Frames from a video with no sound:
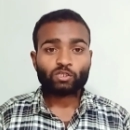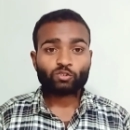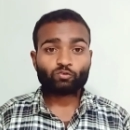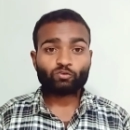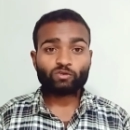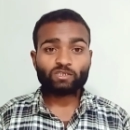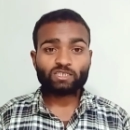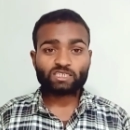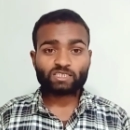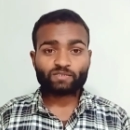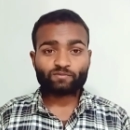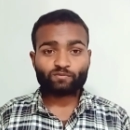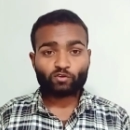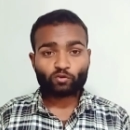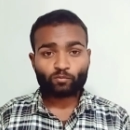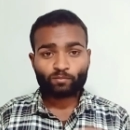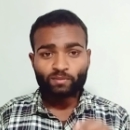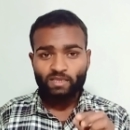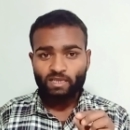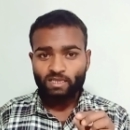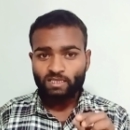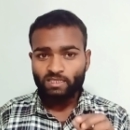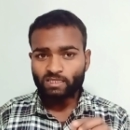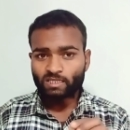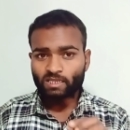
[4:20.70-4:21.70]
तो इस वीडियो
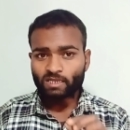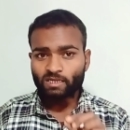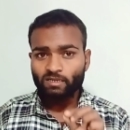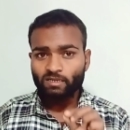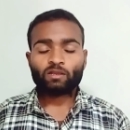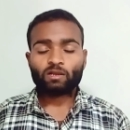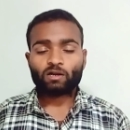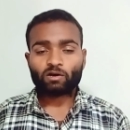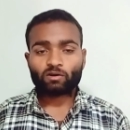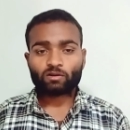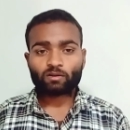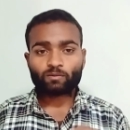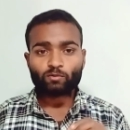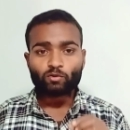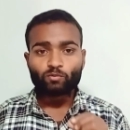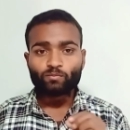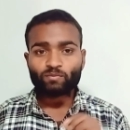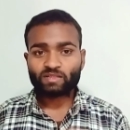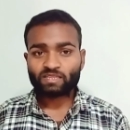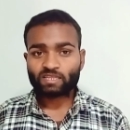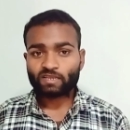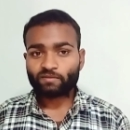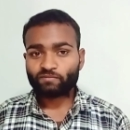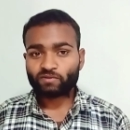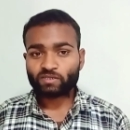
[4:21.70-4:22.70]
में यहीं तक और हम लोग
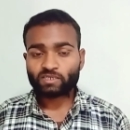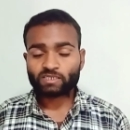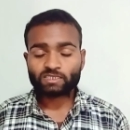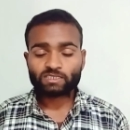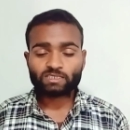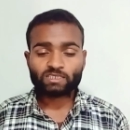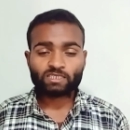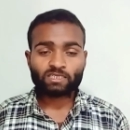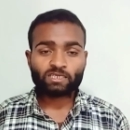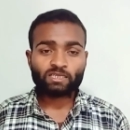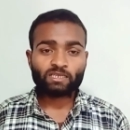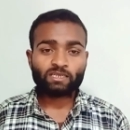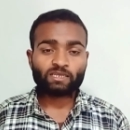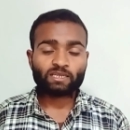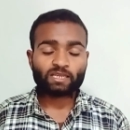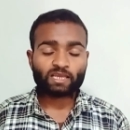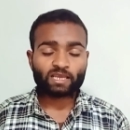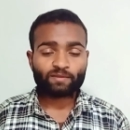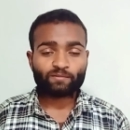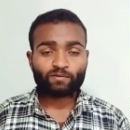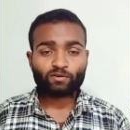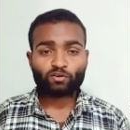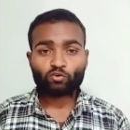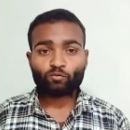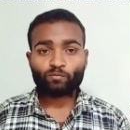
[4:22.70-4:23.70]
मिलते हैं फिर किसी
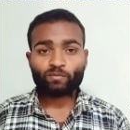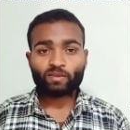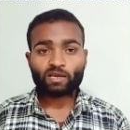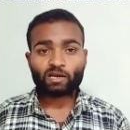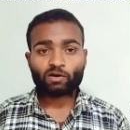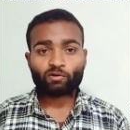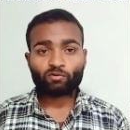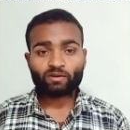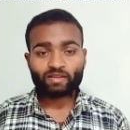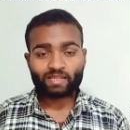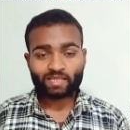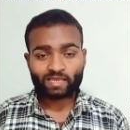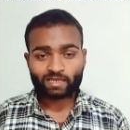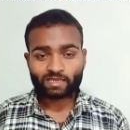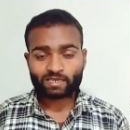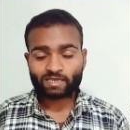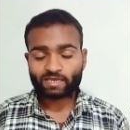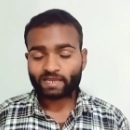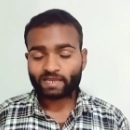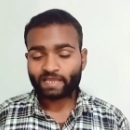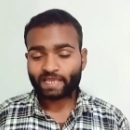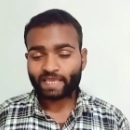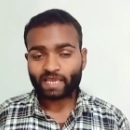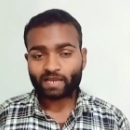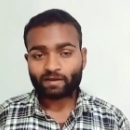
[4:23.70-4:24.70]
नए वीडियो में और एक
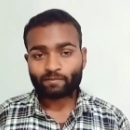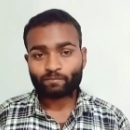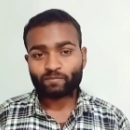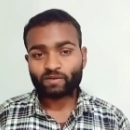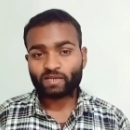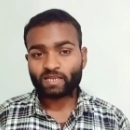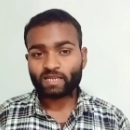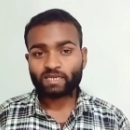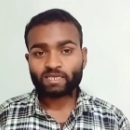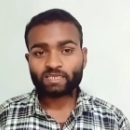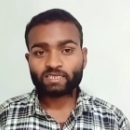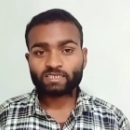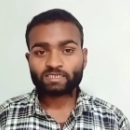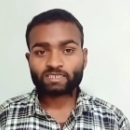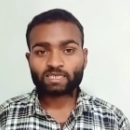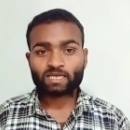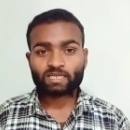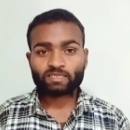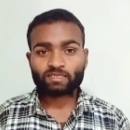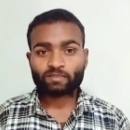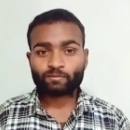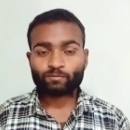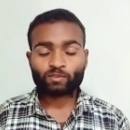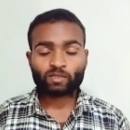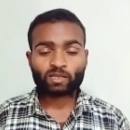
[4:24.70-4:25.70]
नए अपडेट के
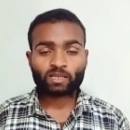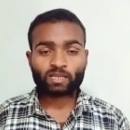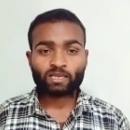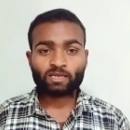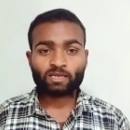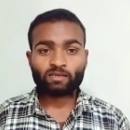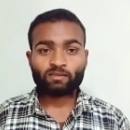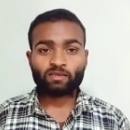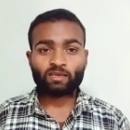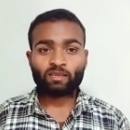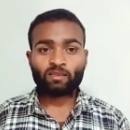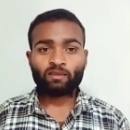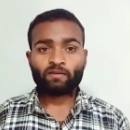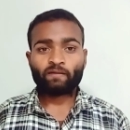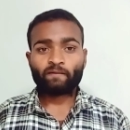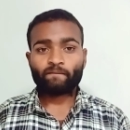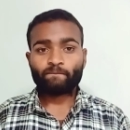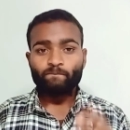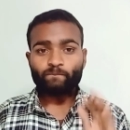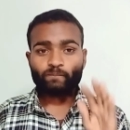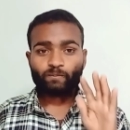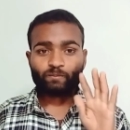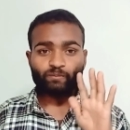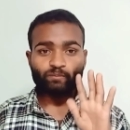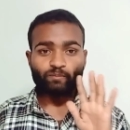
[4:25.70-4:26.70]
साथ तब तक के लिए
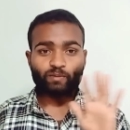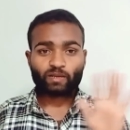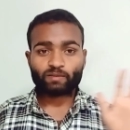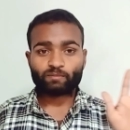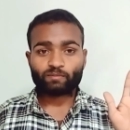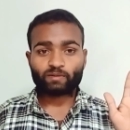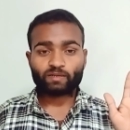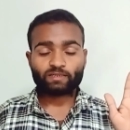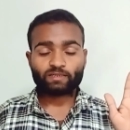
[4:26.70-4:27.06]
बाय